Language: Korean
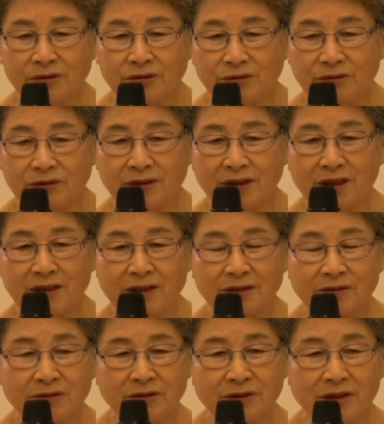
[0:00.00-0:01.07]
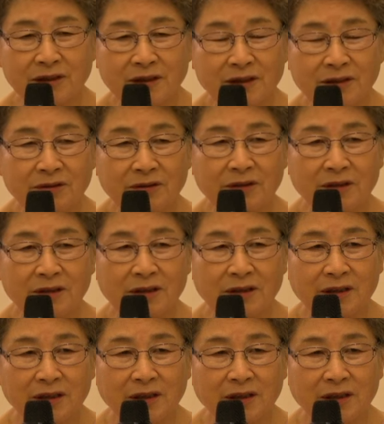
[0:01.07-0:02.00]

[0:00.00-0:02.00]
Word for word: 죽어가는 우리 인류를